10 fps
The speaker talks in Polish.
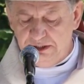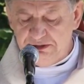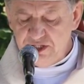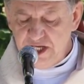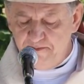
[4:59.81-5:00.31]

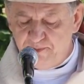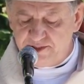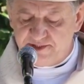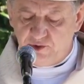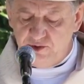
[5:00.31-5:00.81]
nie
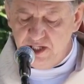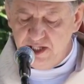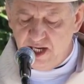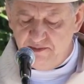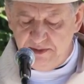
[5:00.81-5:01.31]

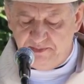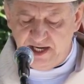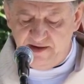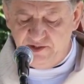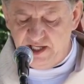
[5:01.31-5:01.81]
pozwolili, aby prawda